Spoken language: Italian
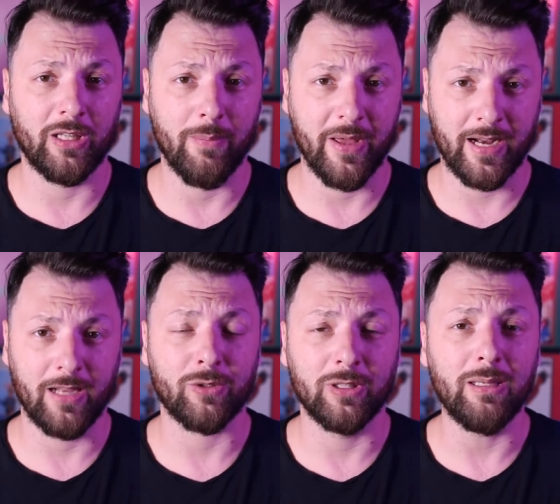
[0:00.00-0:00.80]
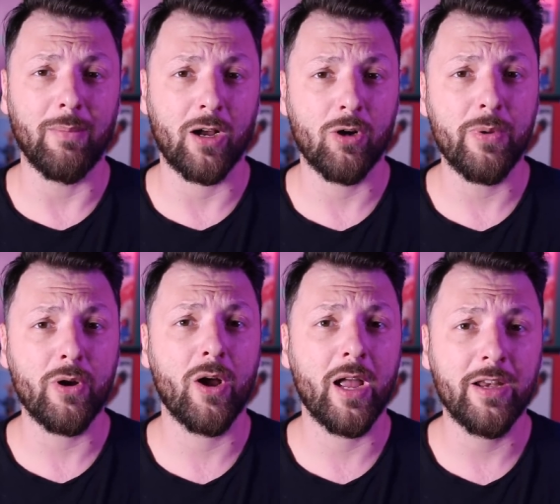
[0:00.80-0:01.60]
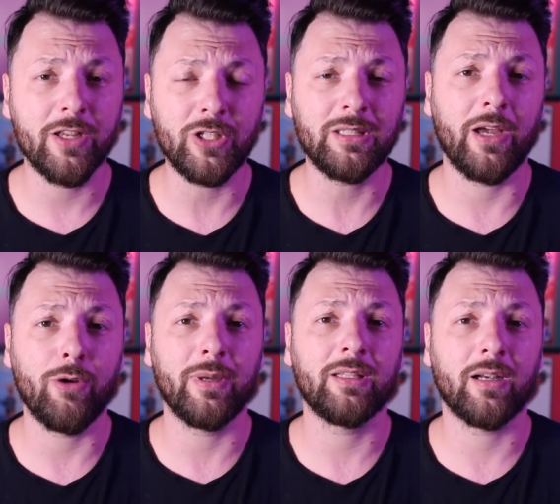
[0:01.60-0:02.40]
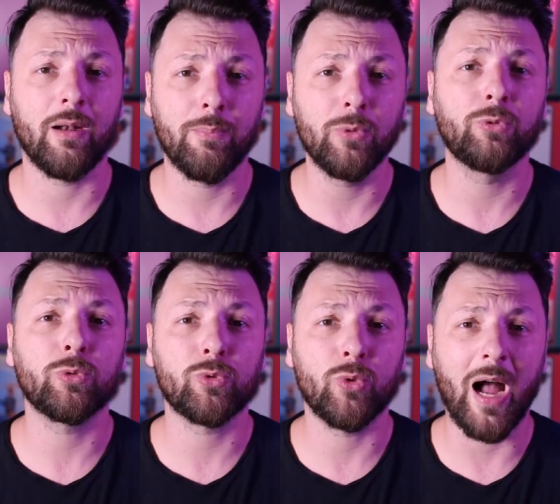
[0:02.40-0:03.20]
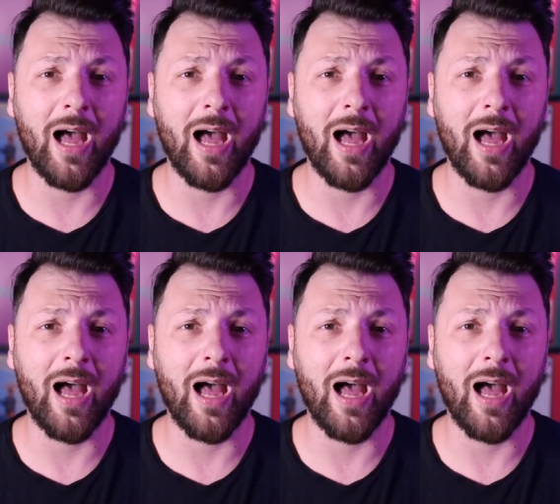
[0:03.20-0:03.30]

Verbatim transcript: del mercato del tabacco però è necessario mettere mettere il punto su